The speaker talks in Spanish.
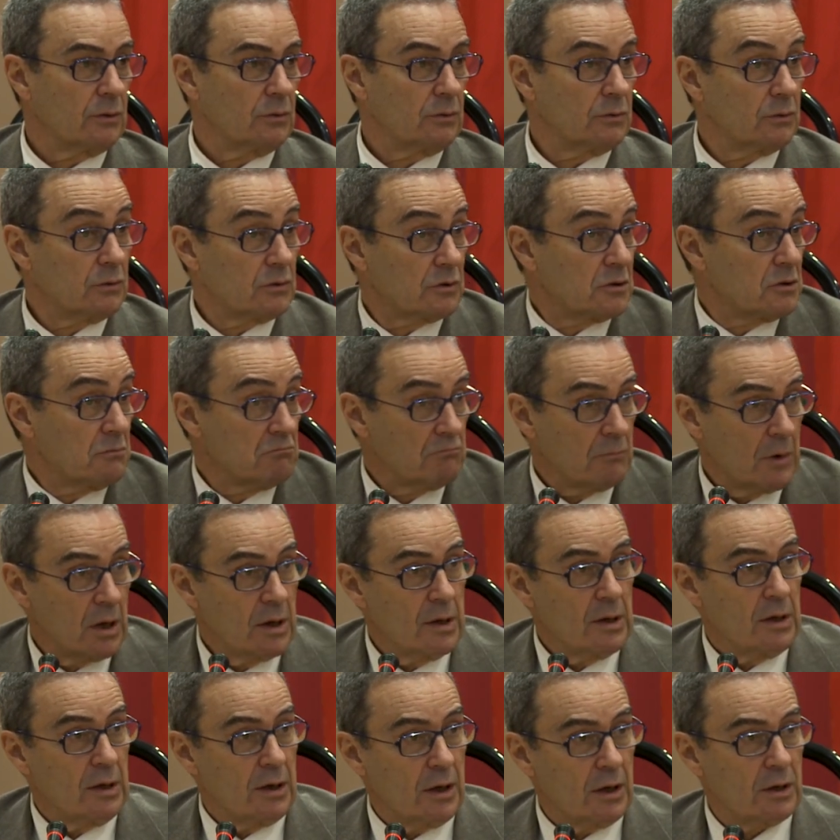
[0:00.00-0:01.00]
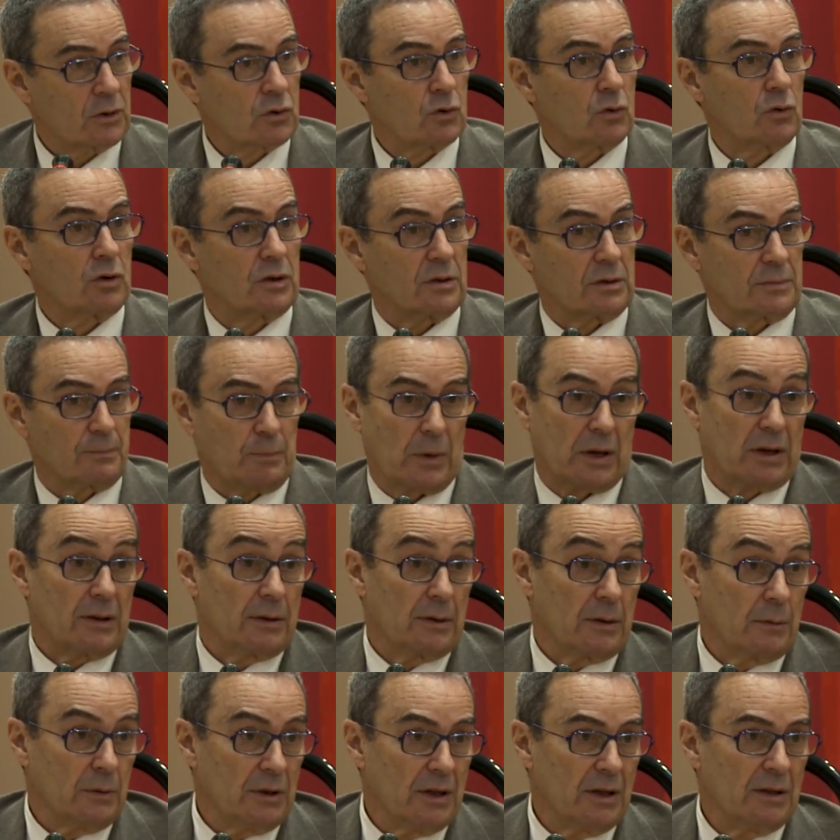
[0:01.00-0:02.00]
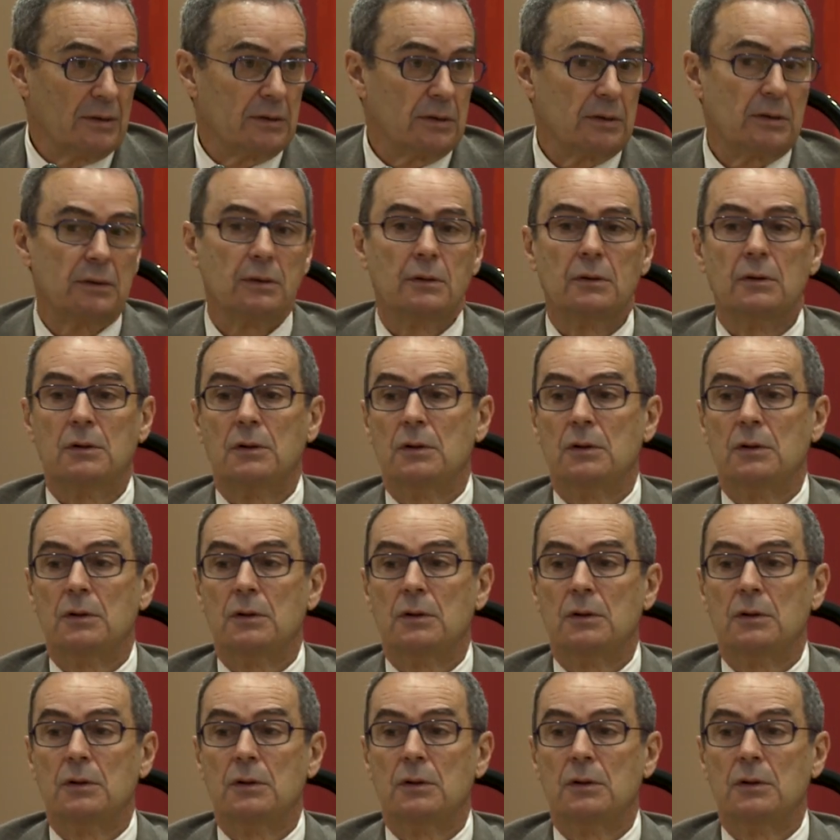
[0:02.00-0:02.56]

Entonces, esto, que parece evidente,